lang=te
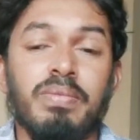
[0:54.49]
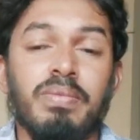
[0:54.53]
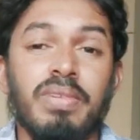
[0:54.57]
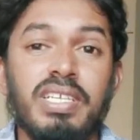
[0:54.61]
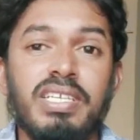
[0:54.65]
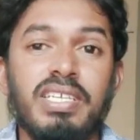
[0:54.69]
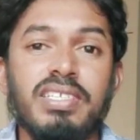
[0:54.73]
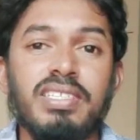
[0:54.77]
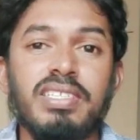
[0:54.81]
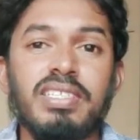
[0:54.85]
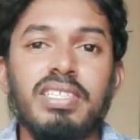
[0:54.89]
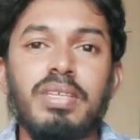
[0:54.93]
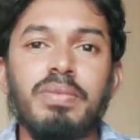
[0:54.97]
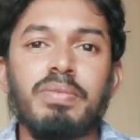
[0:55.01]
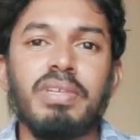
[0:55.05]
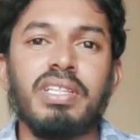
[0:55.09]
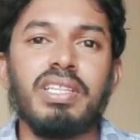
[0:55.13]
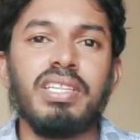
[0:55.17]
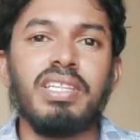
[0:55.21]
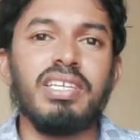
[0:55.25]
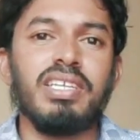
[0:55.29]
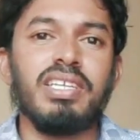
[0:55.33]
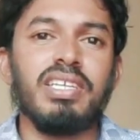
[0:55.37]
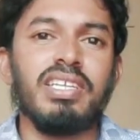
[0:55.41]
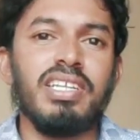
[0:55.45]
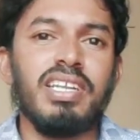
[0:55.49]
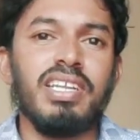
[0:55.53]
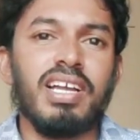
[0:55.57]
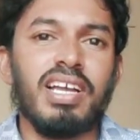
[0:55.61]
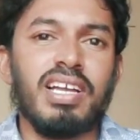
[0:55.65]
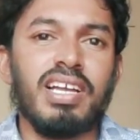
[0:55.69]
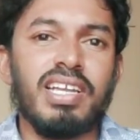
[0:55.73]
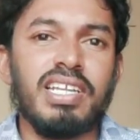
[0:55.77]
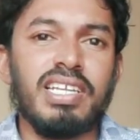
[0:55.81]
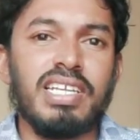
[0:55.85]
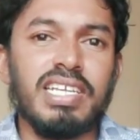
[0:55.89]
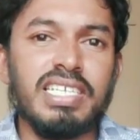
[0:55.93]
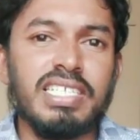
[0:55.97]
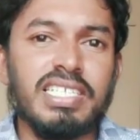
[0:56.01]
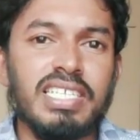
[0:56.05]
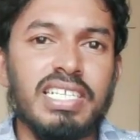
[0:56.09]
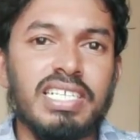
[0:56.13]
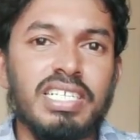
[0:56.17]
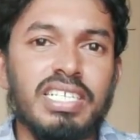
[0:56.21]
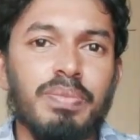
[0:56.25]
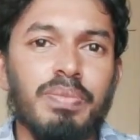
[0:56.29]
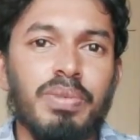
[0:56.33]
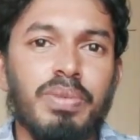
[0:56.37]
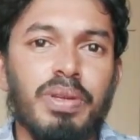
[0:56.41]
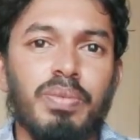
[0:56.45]
మరి ఇంతమంది ఇన్ని రకాల
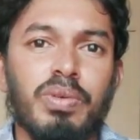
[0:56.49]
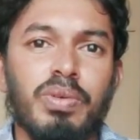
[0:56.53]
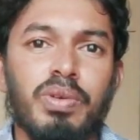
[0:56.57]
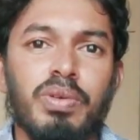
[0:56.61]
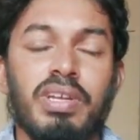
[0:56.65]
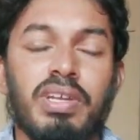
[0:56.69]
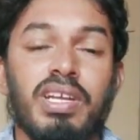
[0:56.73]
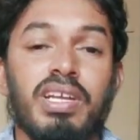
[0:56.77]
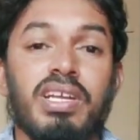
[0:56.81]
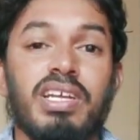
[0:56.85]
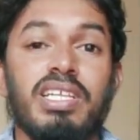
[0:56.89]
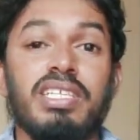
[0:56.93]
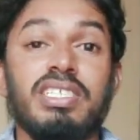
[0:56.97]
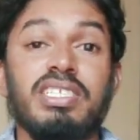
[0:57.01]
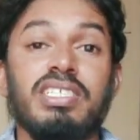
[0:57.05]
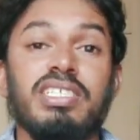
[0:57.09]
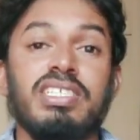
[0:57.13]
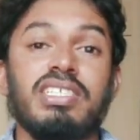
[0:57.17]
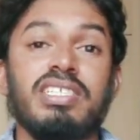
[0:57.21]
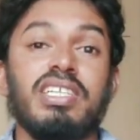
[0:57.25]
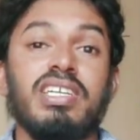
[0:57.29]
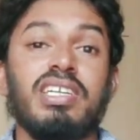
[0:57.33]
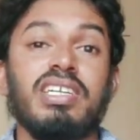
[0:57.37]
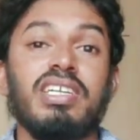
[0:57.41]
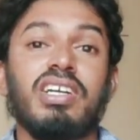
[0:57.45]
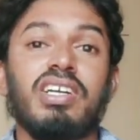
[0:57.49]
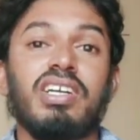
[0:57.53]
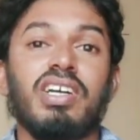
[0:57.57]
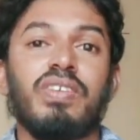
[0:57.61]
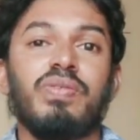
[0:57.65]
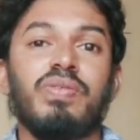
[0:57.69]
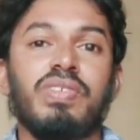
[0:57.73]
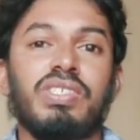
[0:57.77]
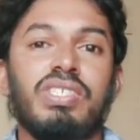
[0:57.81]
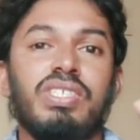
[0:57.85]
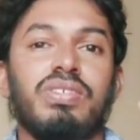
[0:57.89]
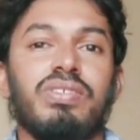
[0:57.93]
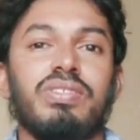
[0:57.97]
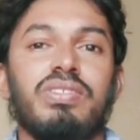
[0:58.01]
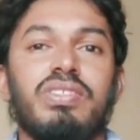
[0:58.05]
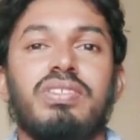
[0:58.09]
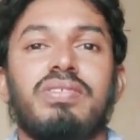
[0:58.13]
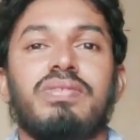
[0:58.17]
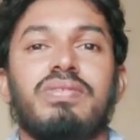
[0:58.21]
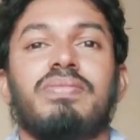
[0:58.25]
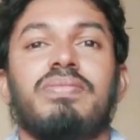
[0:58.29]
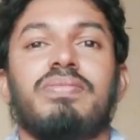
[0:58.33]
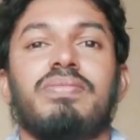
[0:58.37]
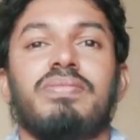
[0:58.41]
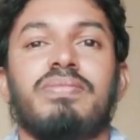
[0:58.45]
ఏసీలు చెప్పినప్పుడు మనం ఖచ్చితంగా కన్ఫ్యూజన్ అవుతాం